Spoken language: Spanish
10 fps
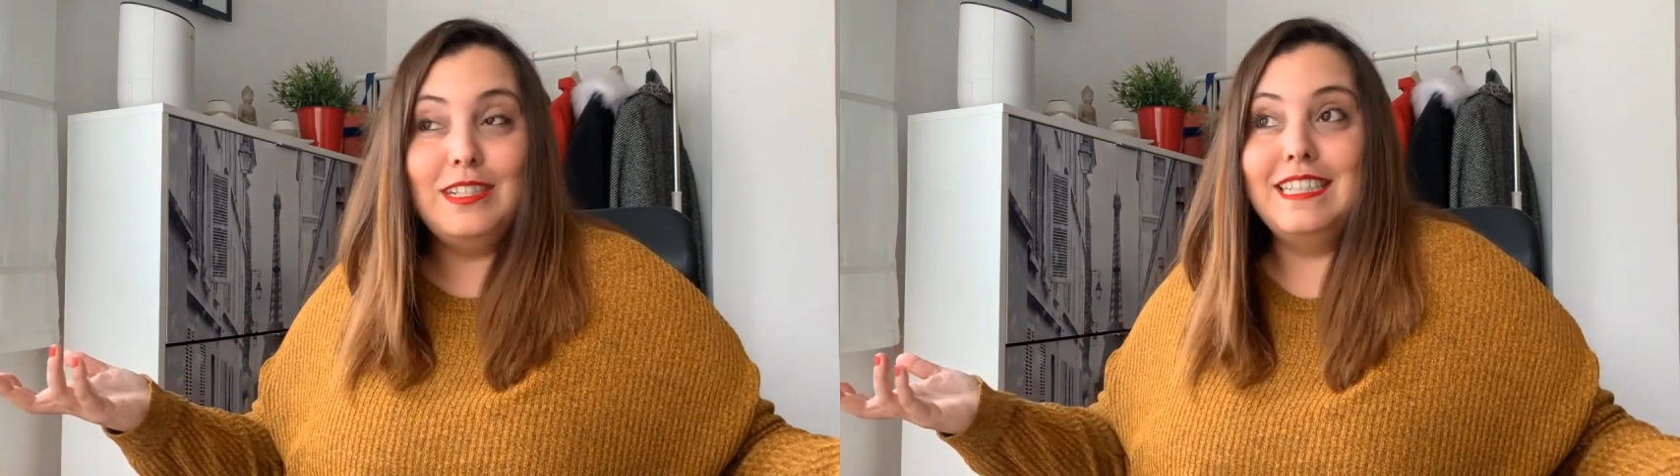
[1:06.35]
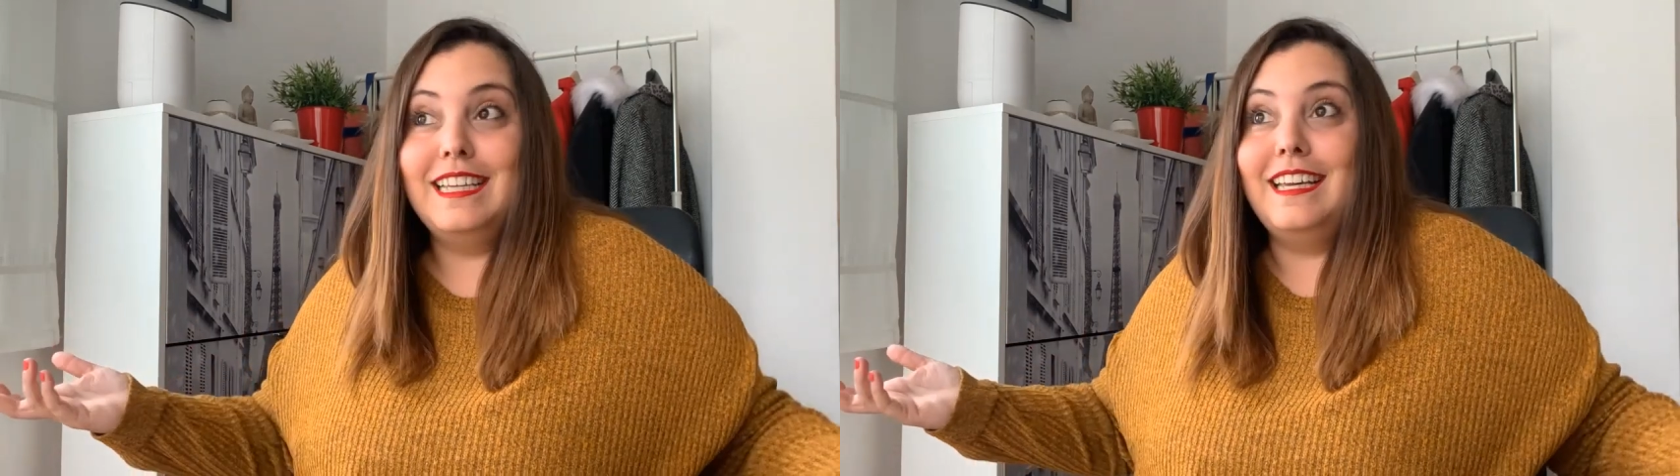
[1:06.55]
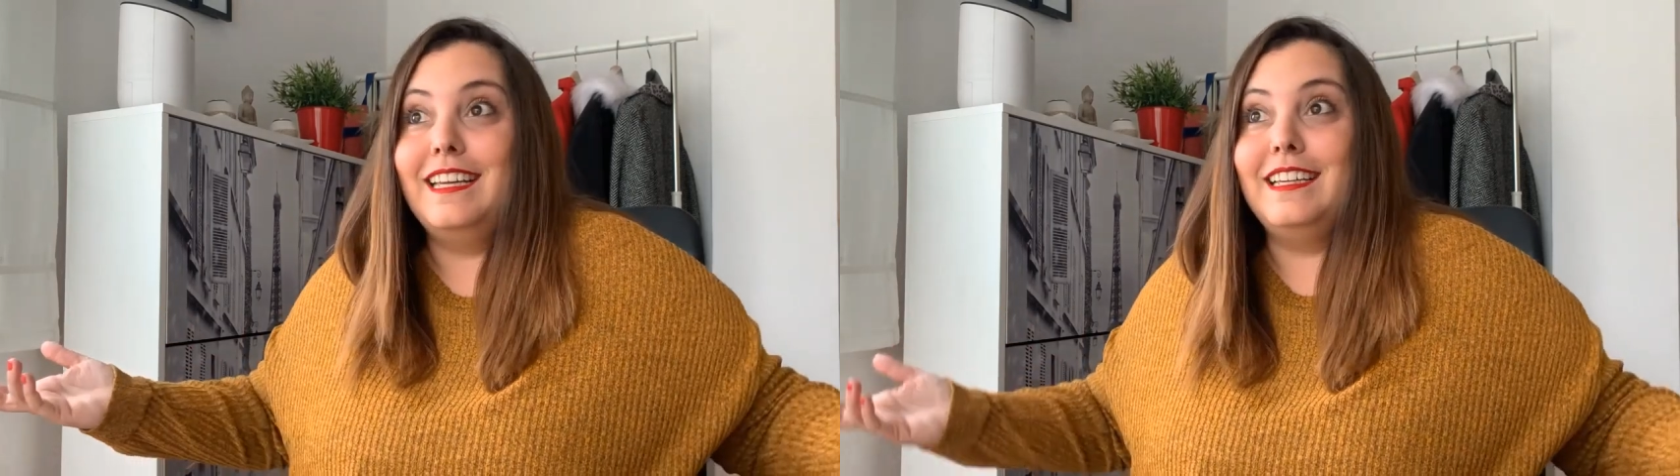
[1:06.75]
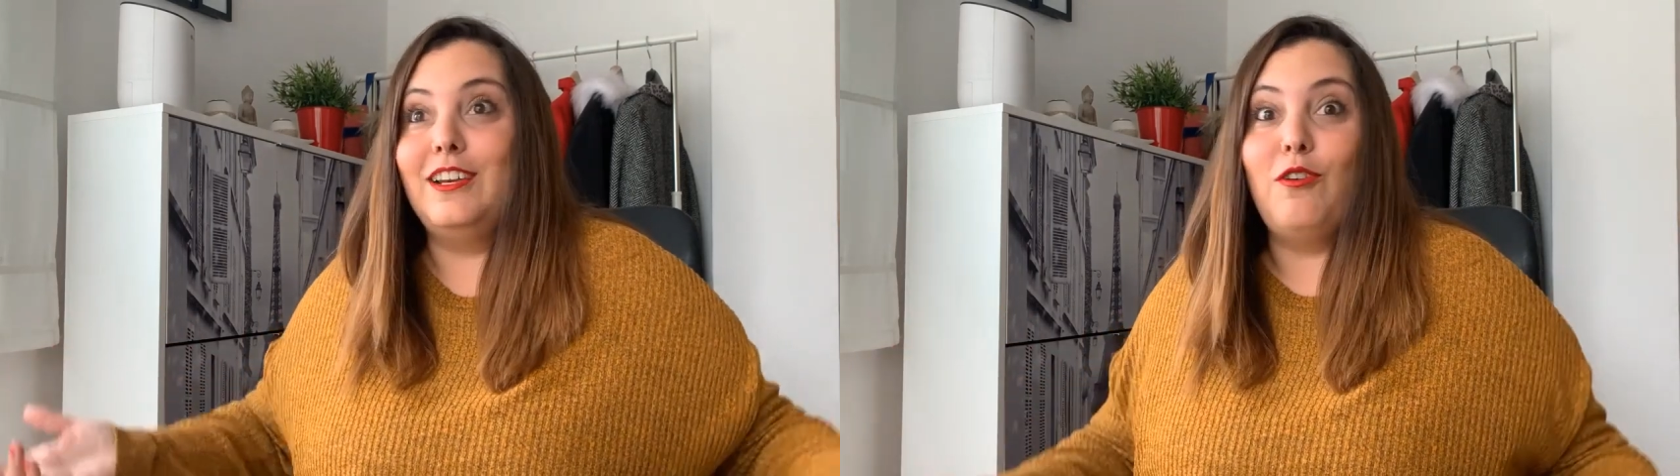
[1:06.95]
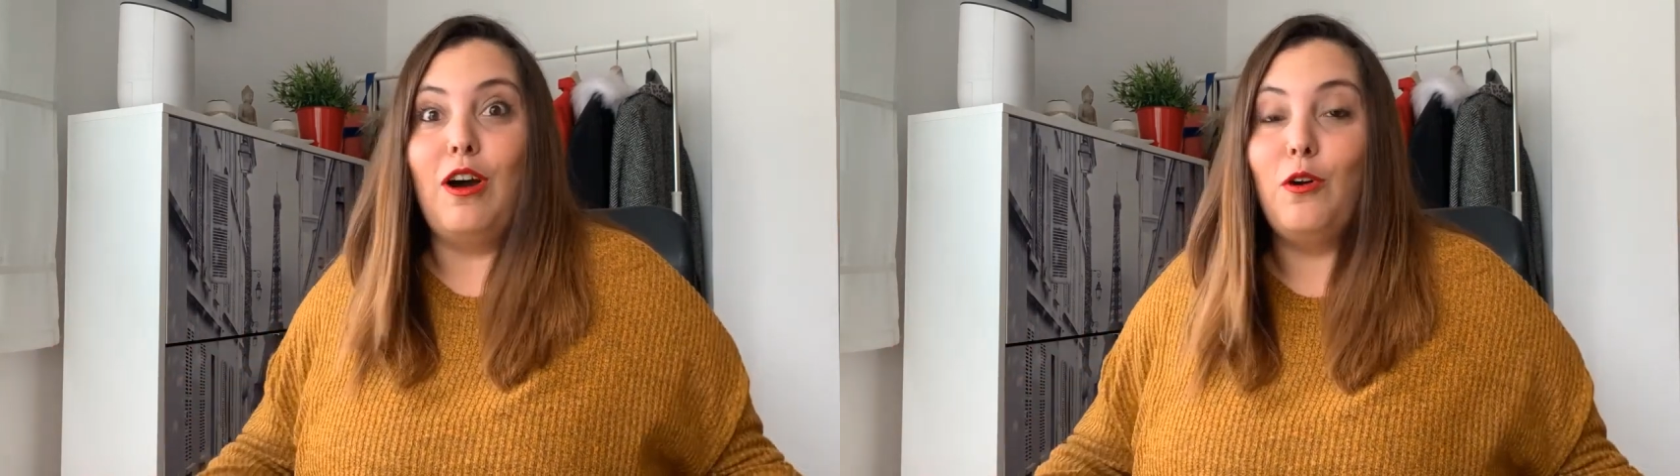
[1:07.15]
así que
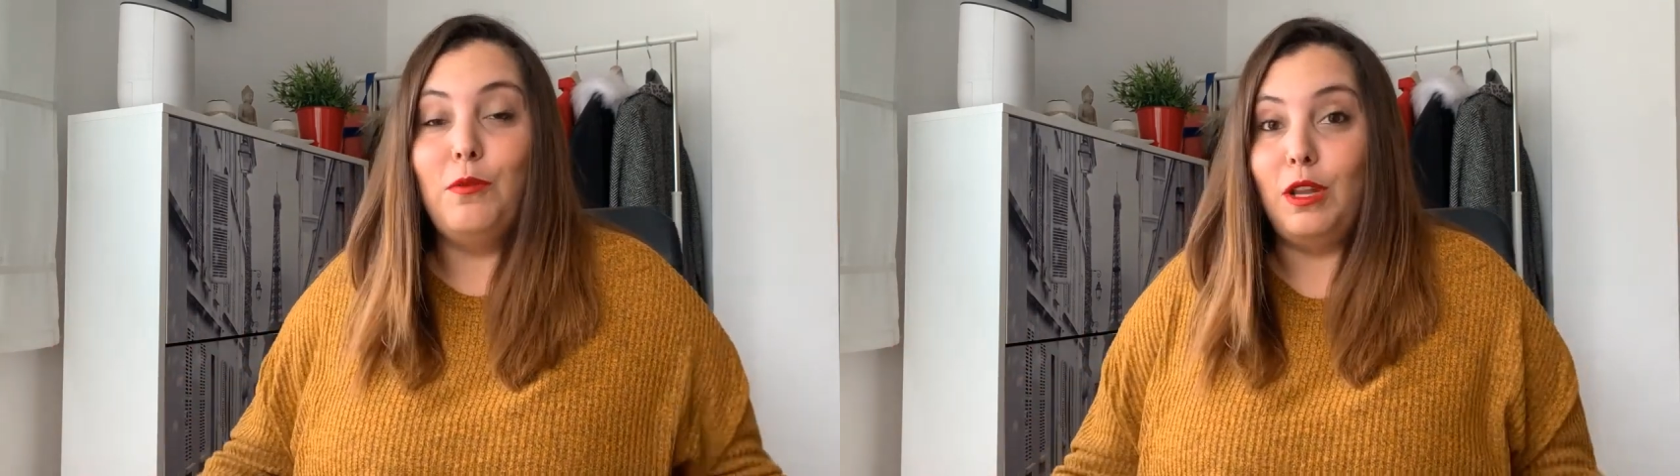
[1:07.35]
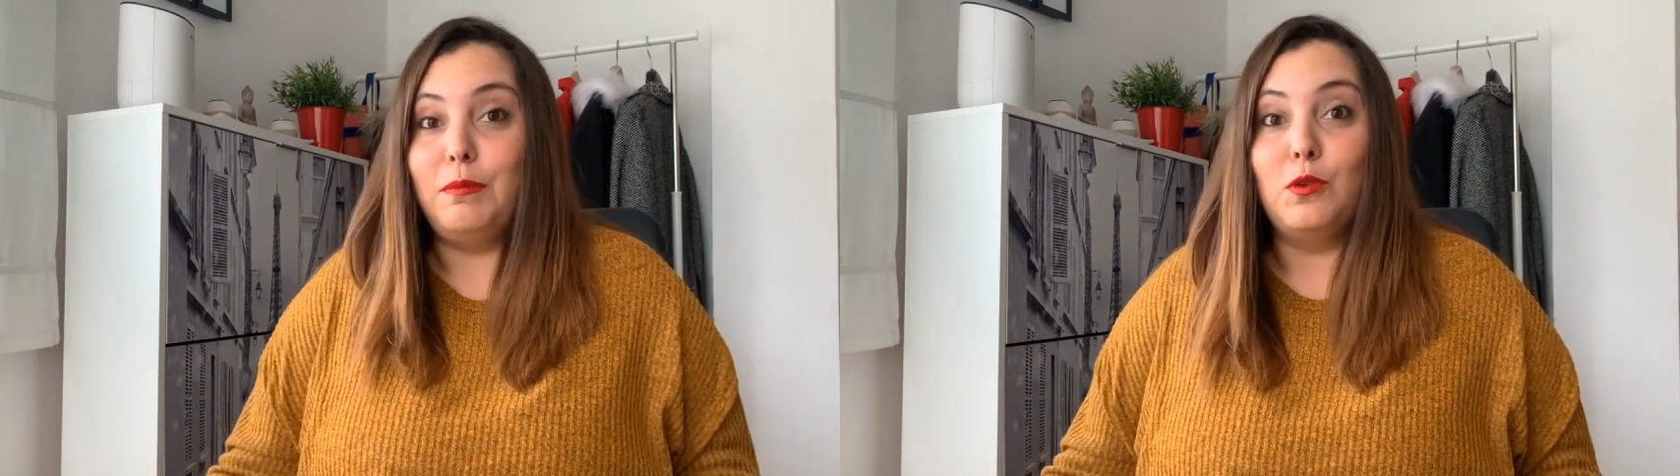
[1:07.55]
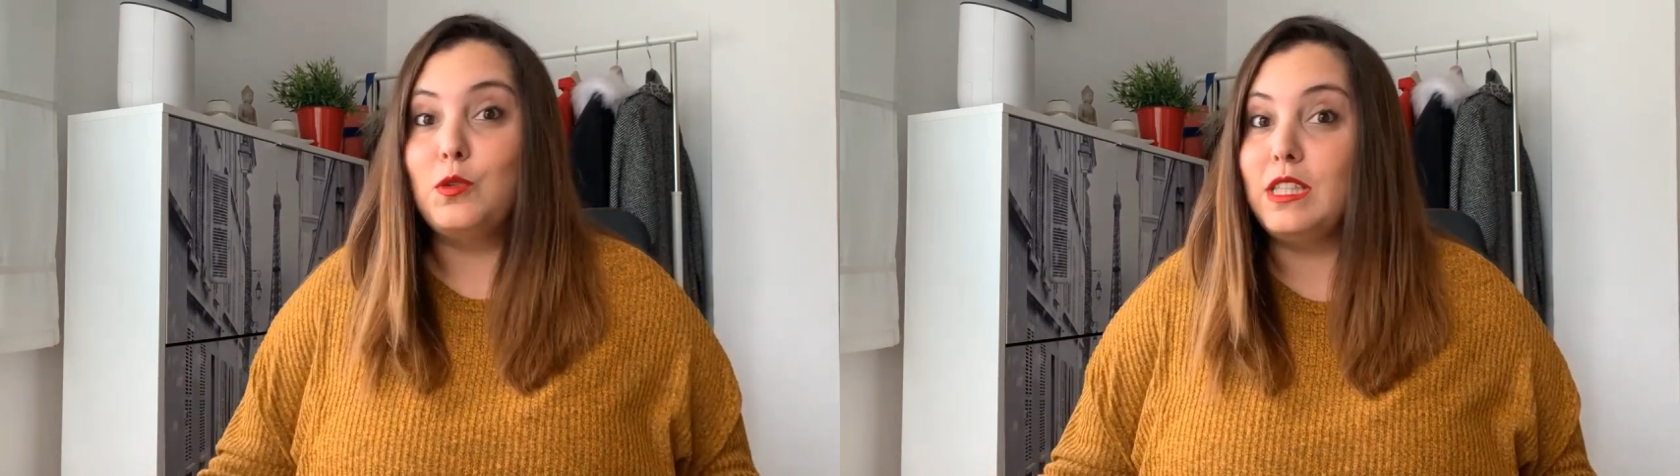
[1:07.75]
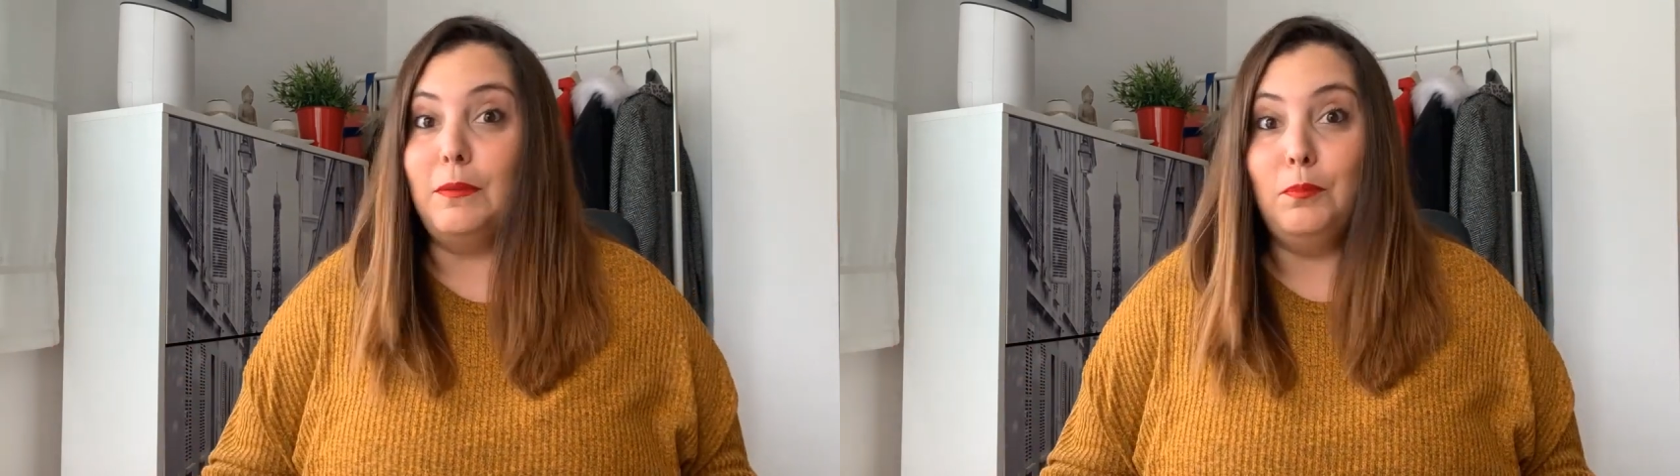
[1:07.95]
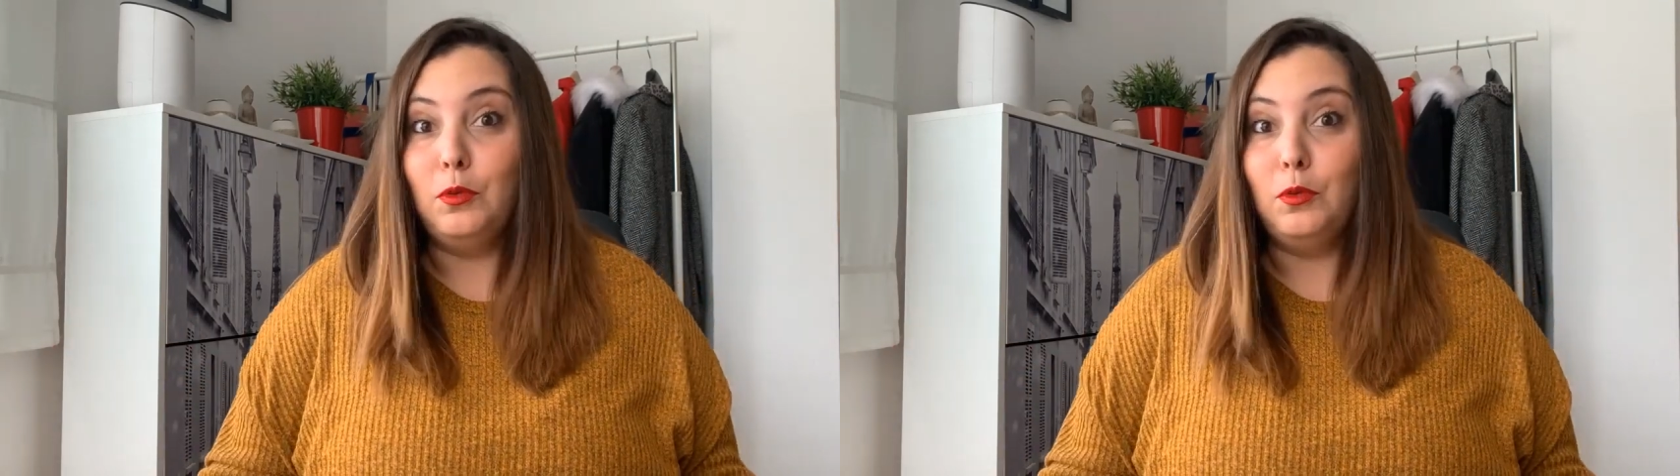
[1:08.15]
lo hago porque me gusta,